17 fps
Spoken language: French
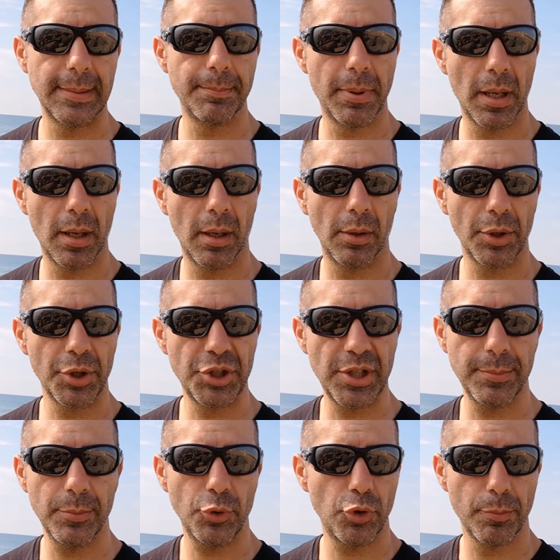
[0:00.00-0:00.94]
C'est pas un
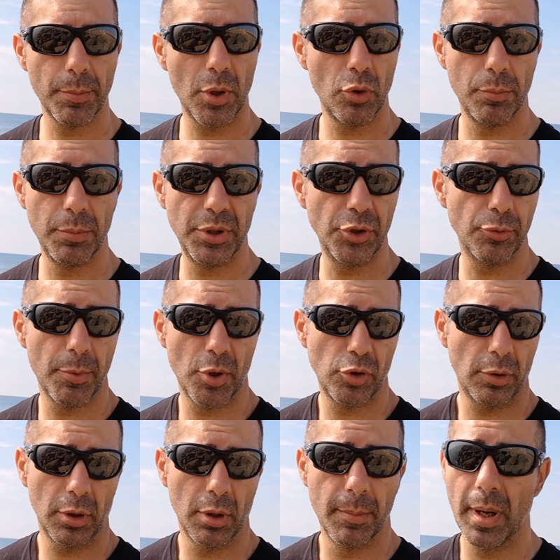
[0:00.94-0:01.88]
régime, tu manges le midi, tu manges